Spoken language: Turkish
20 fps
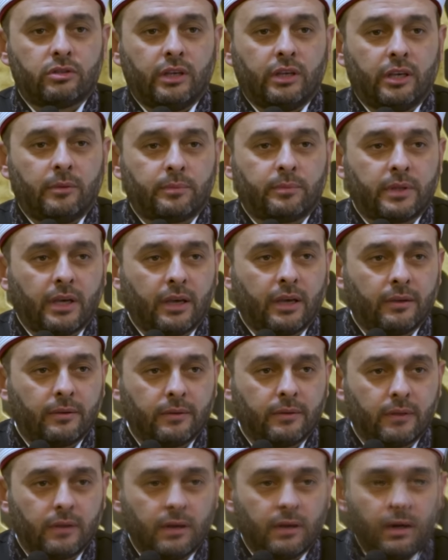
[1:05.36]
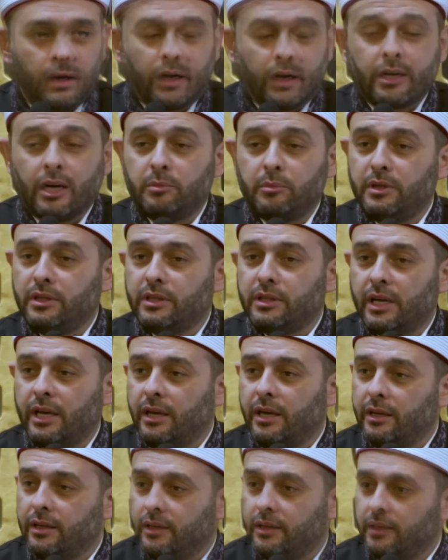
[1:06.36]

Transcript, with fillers: işleyip de akabinde